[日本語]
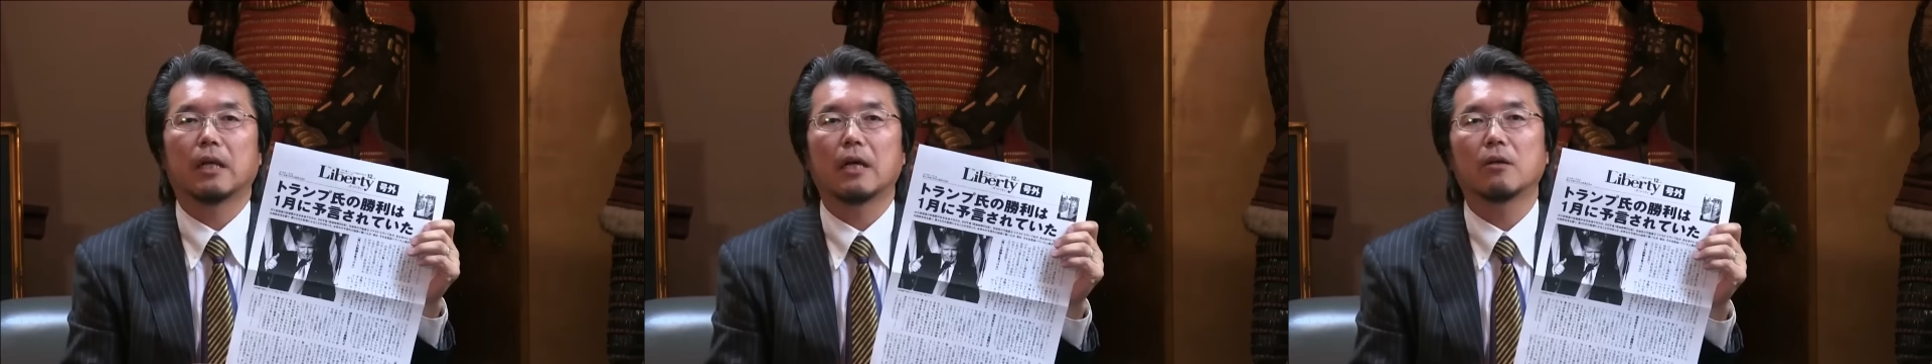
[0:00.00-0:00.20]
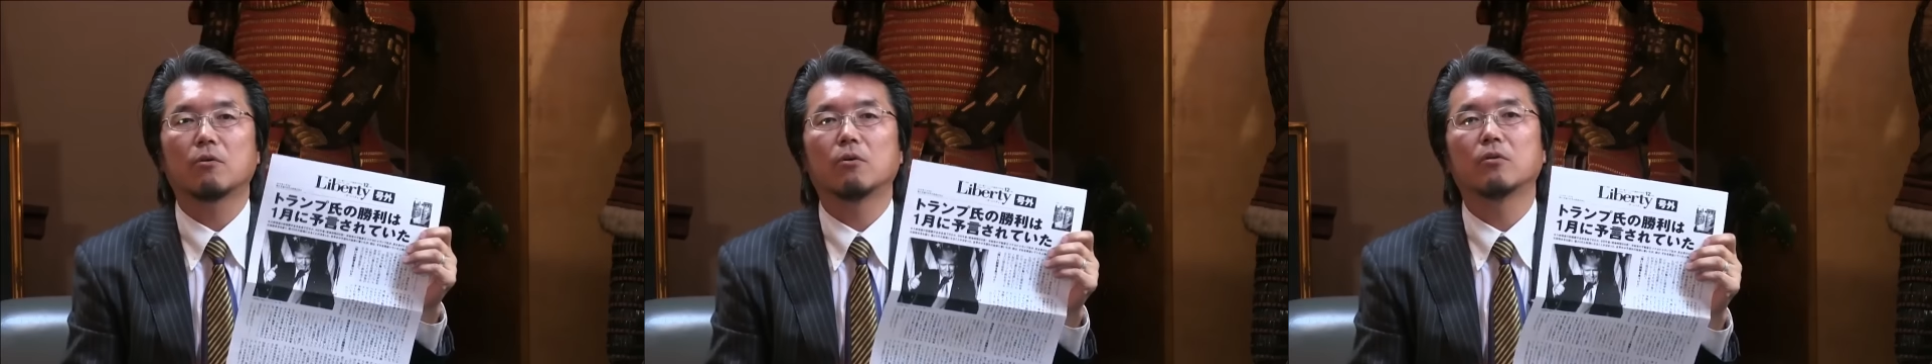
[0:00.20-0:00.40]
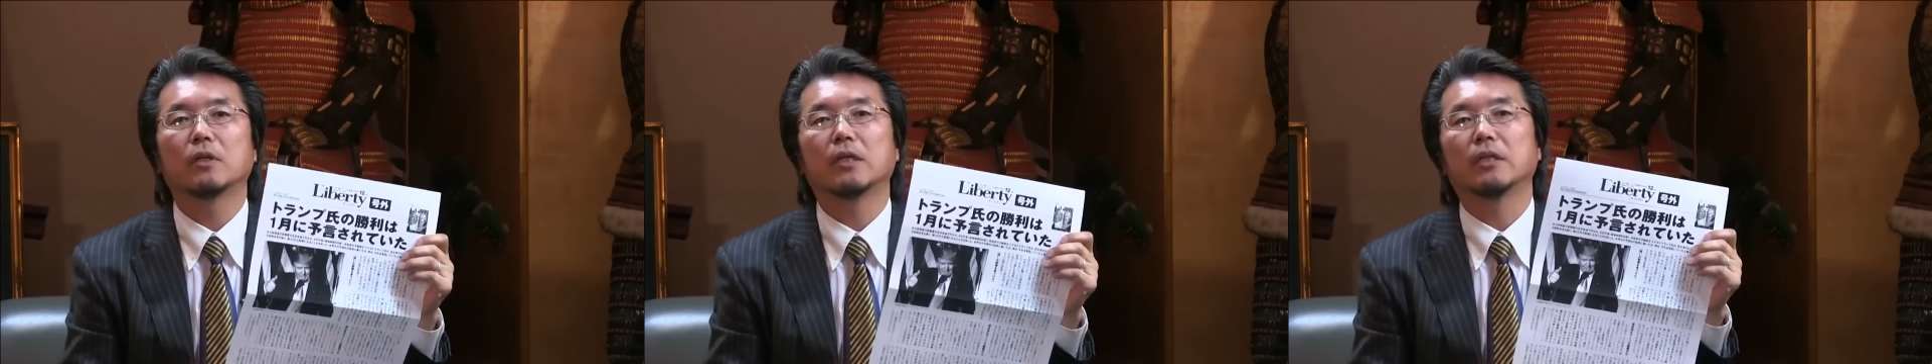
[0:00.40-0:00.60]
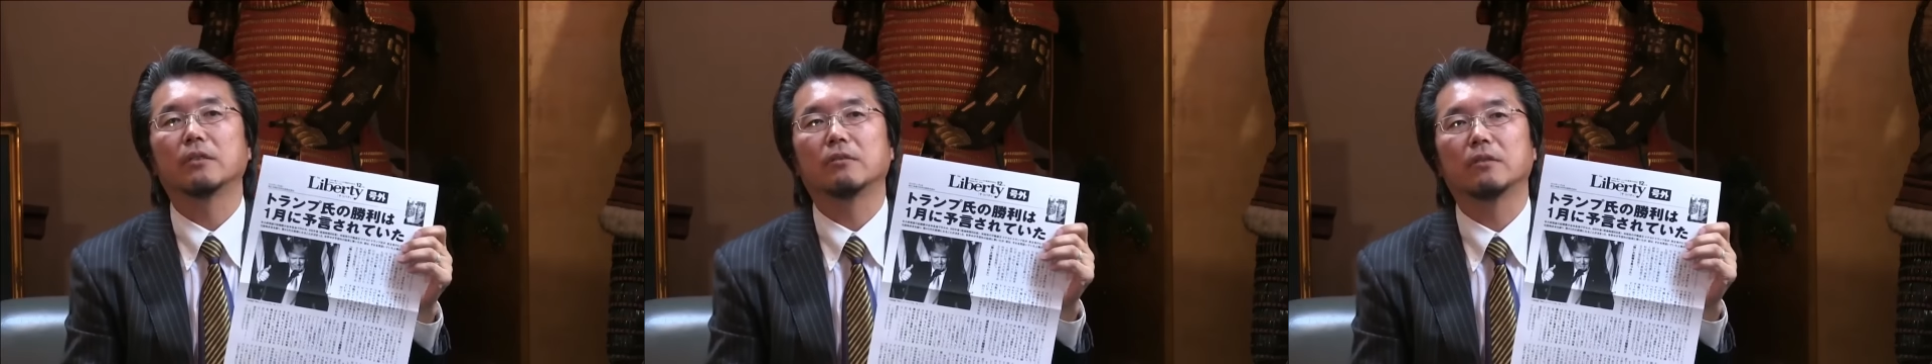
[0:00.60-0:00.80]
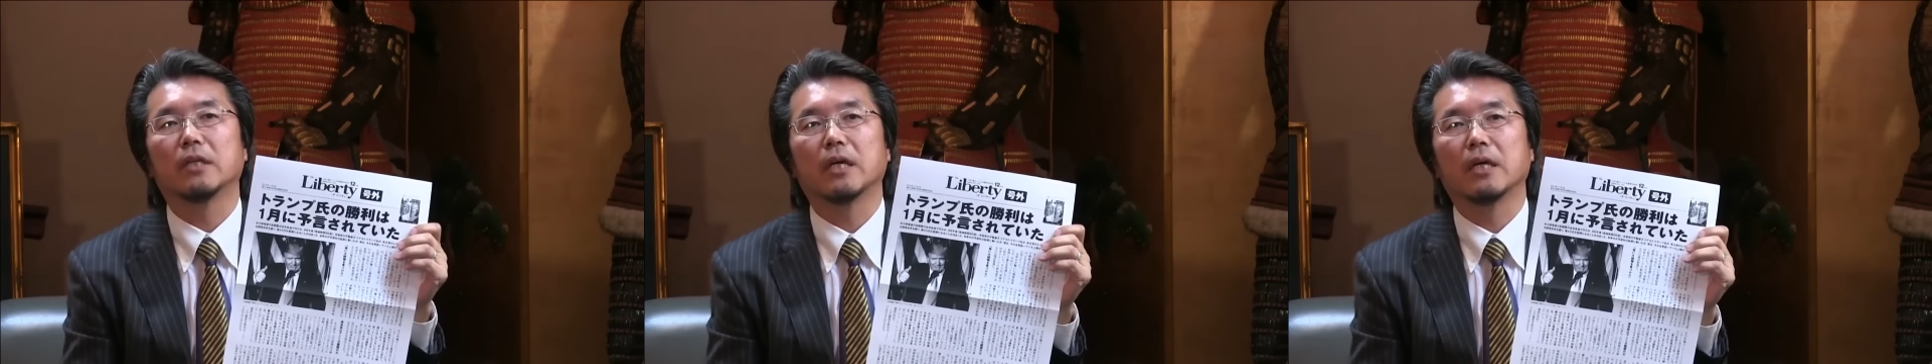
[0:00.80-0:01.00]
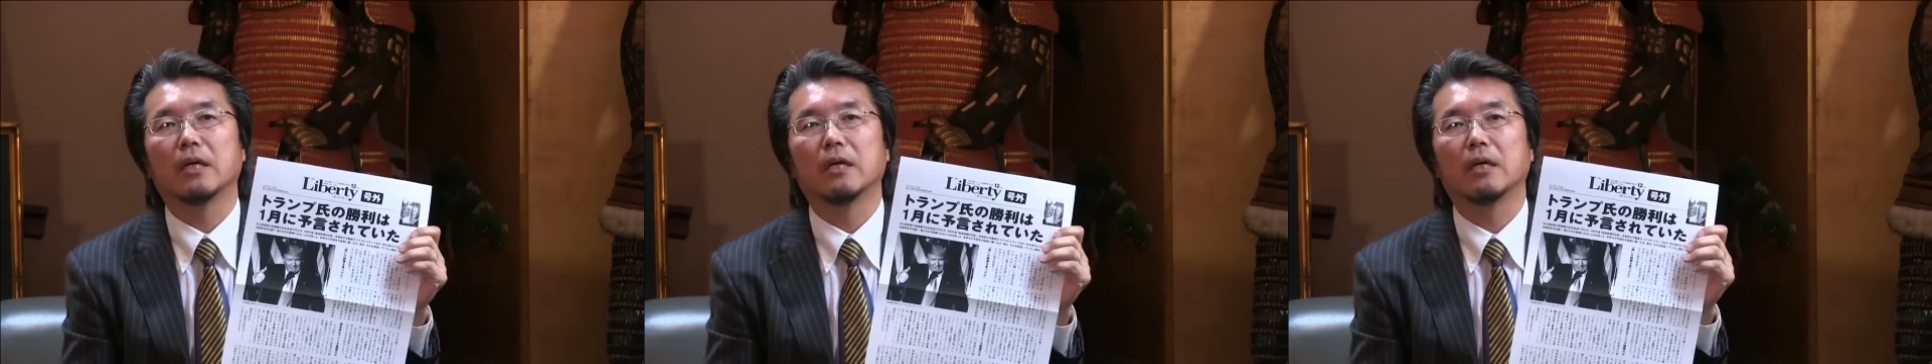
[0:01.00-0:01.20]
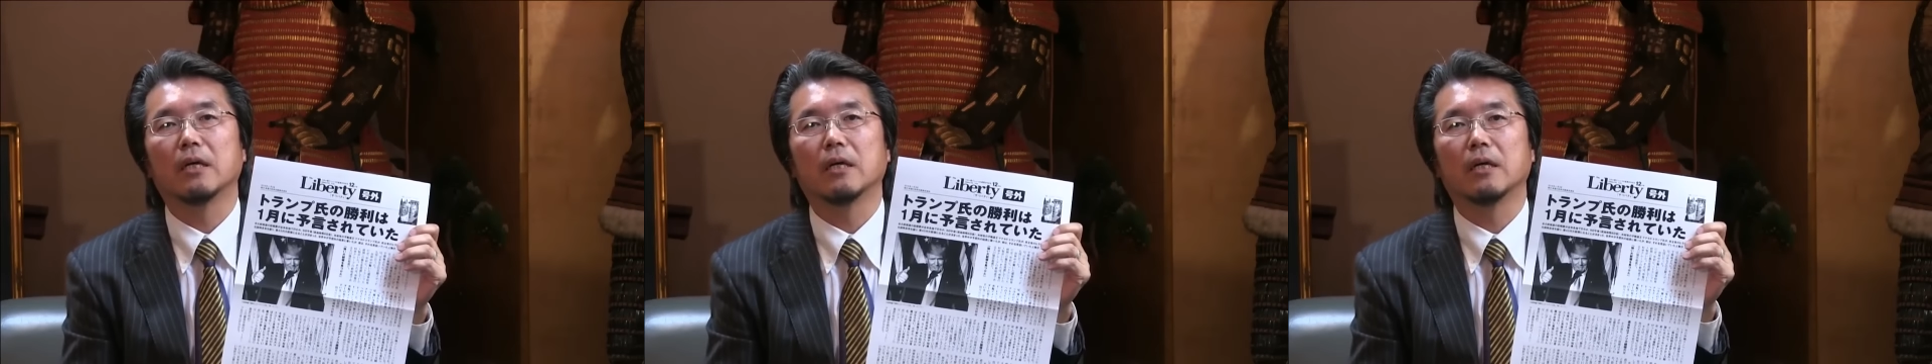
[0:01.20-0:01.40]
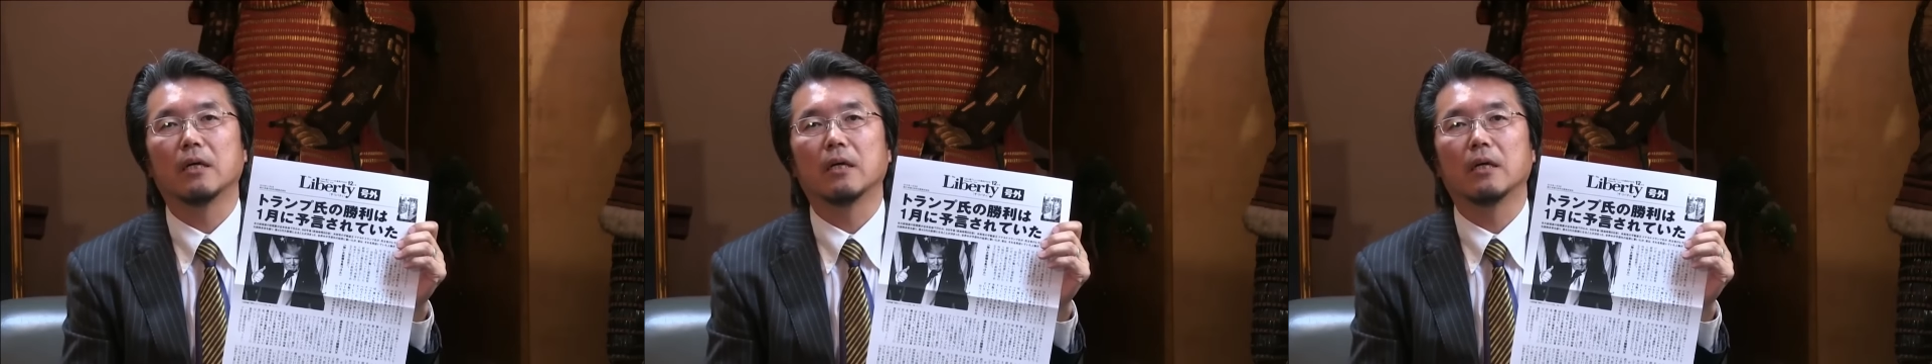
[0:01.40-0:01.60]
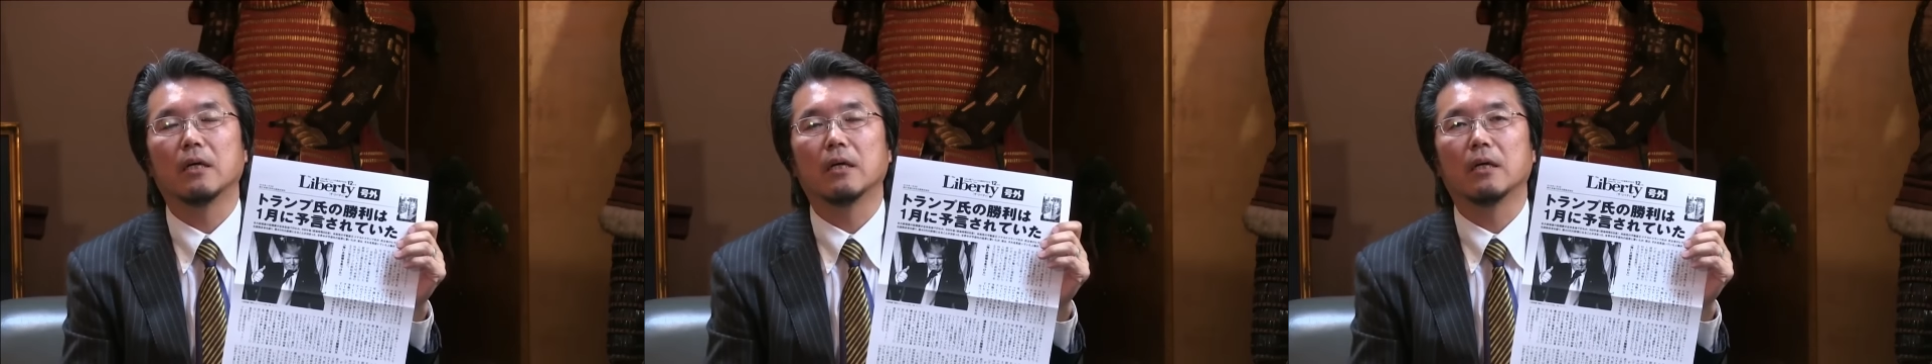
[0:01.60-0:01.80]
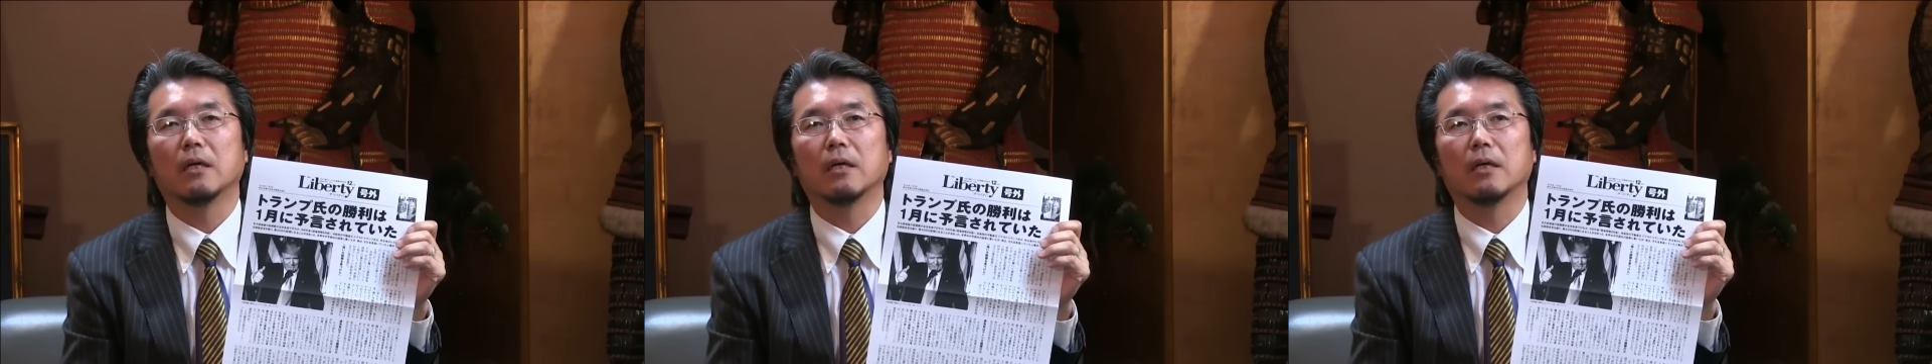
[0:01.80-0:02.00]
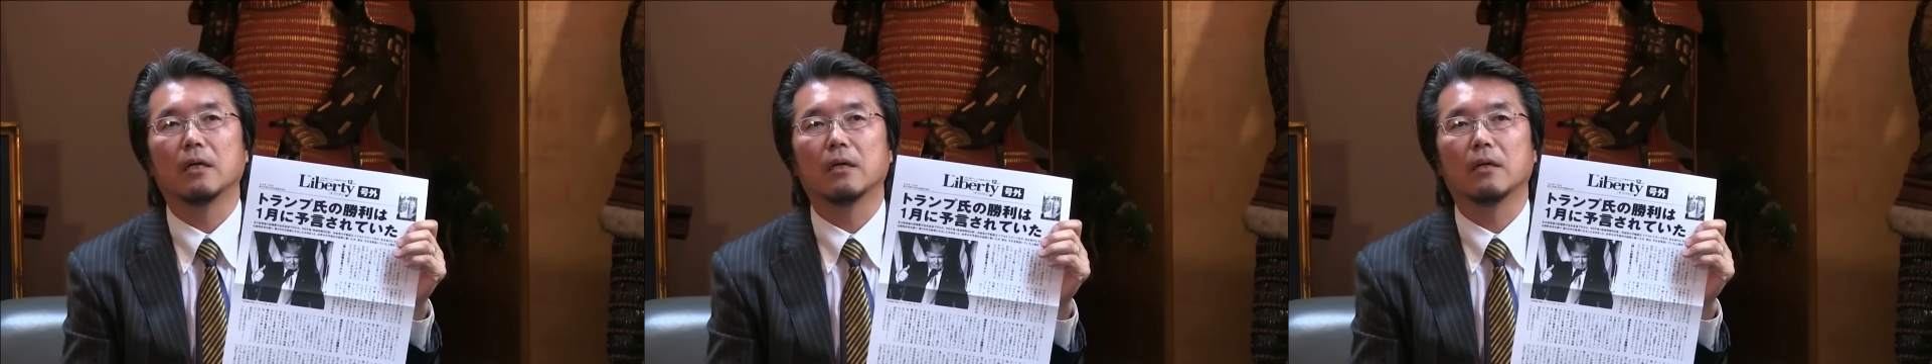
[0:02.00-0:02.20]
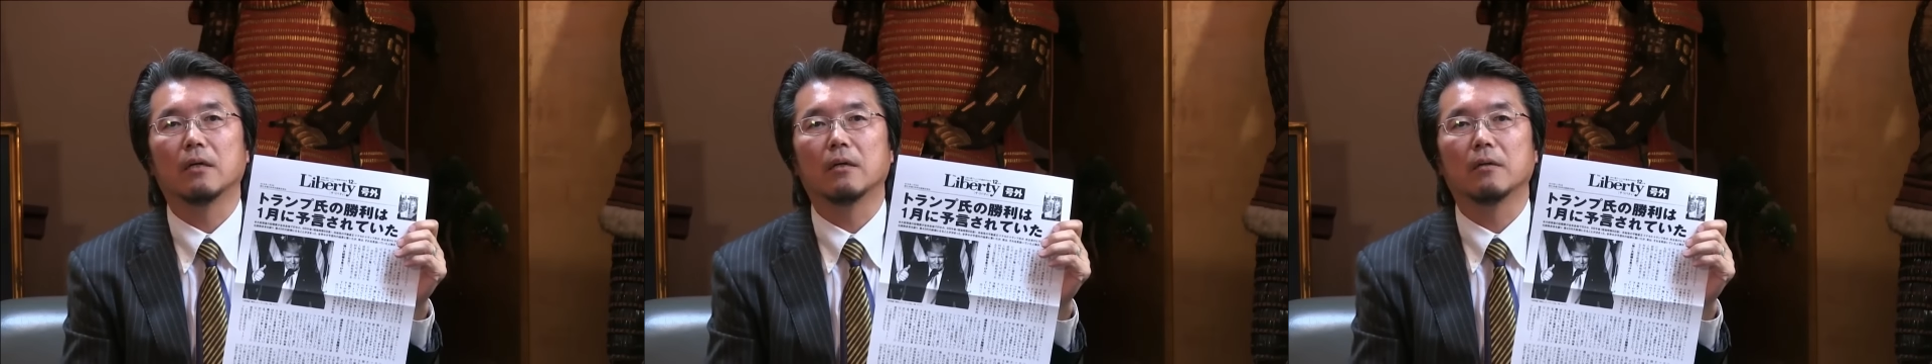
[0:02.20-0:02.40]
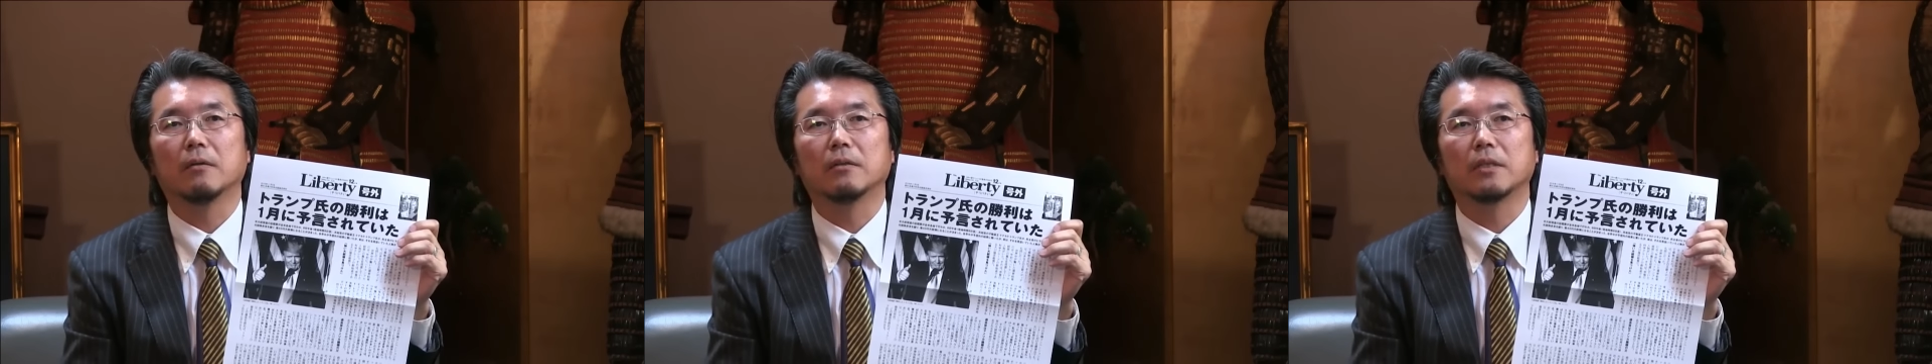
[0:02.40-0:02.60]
国がですね、えー、